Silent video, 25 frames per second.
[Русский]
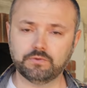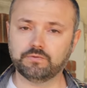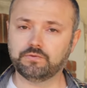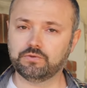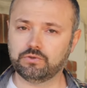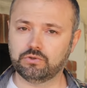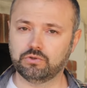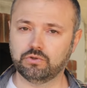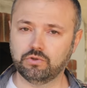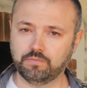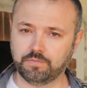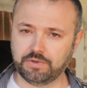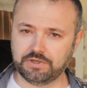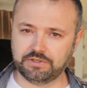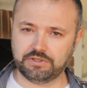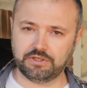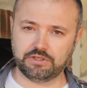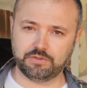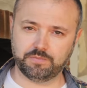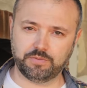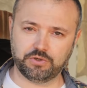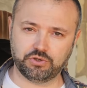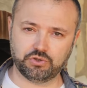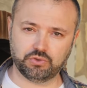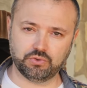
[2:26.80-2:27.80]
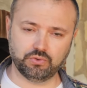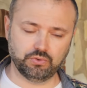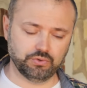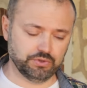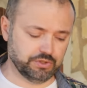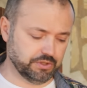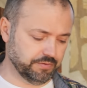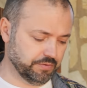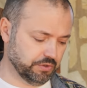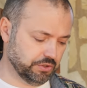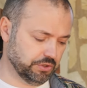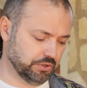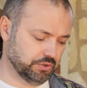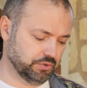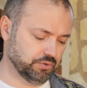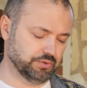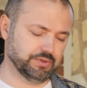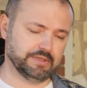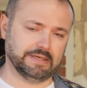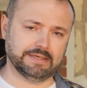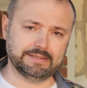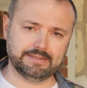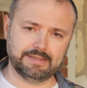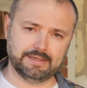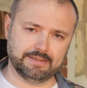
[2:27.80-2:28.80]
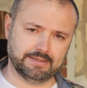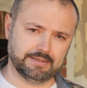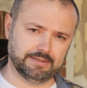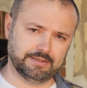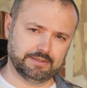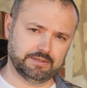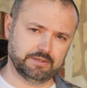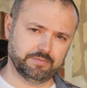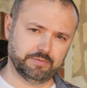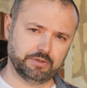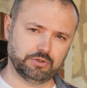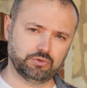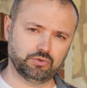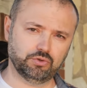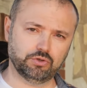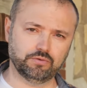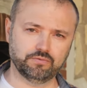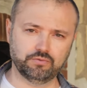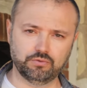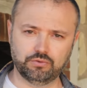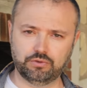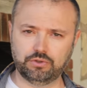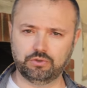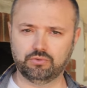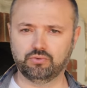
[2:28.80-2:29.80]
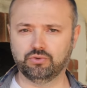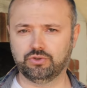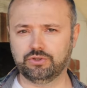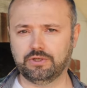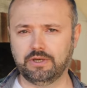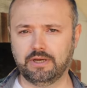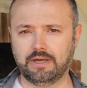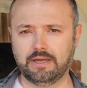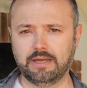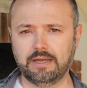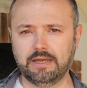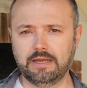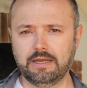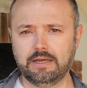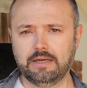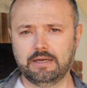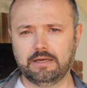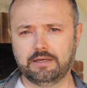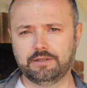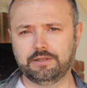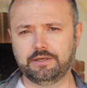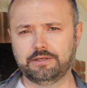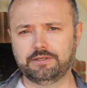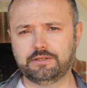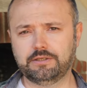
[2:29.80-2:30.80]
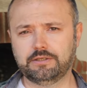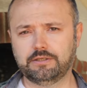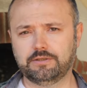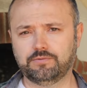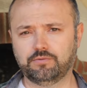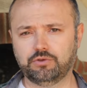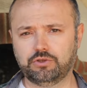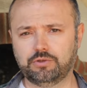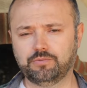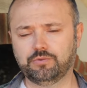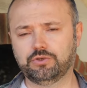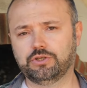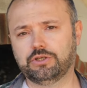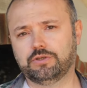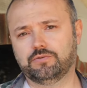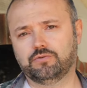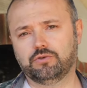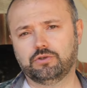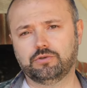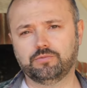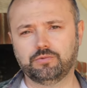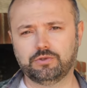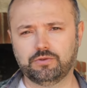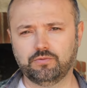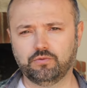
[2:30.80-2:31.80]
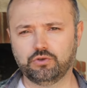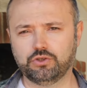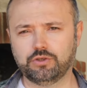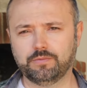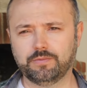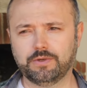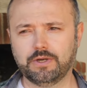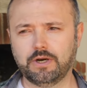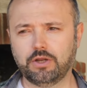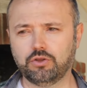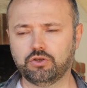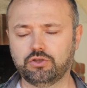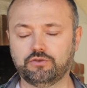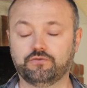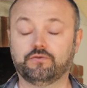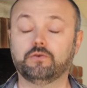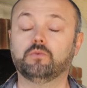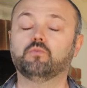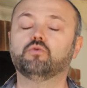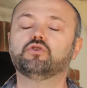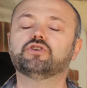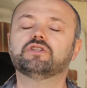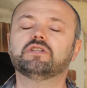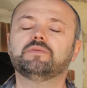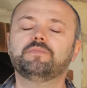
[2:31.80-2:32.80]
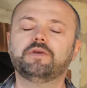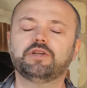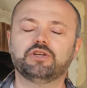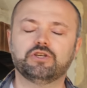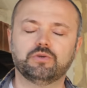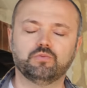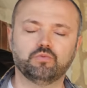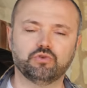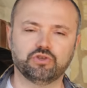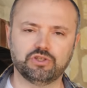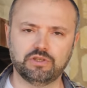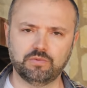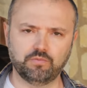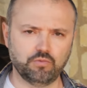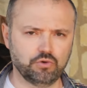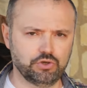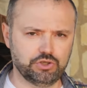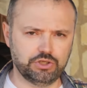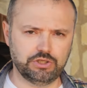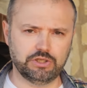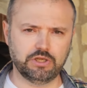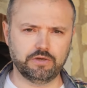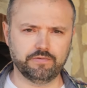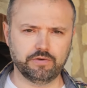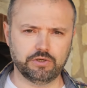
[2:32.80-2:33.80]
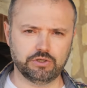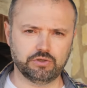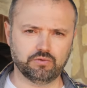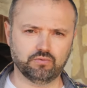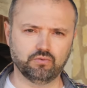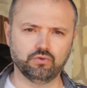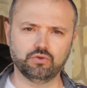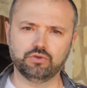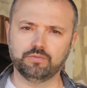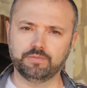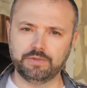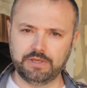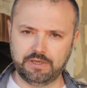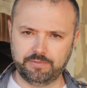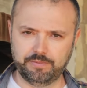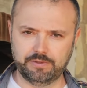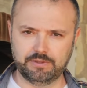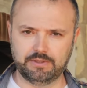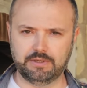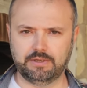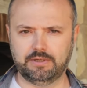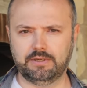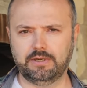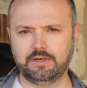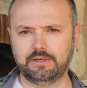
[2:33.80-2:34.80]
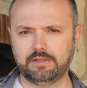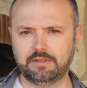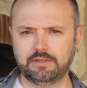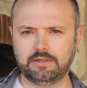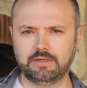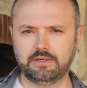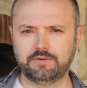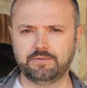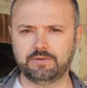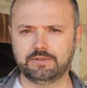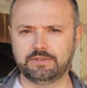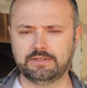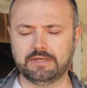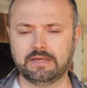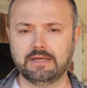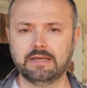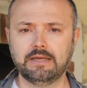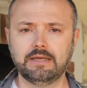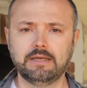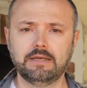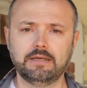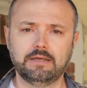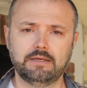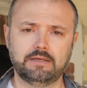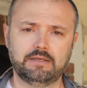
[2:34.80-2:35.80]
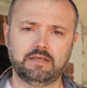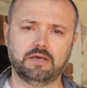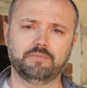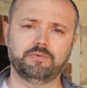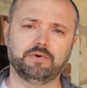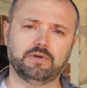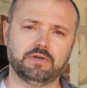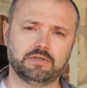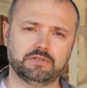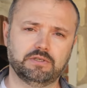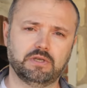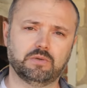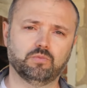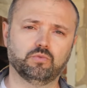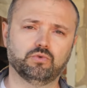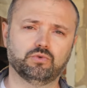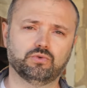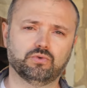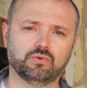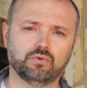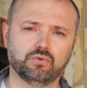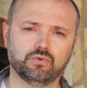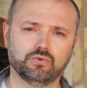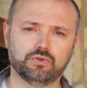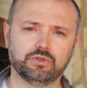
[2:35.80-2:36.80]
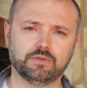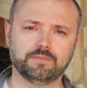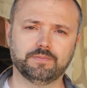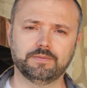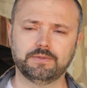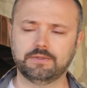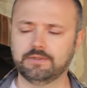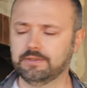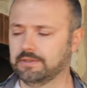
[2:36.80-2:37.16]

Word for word: Все, процесс пошел. Завершится он тогда, когда температура внутри куска достигнет 86-88 градусов. Можно меньше, можно больше, на ваш вкус. Мне именно такая нравится. Я пока займусь соусом.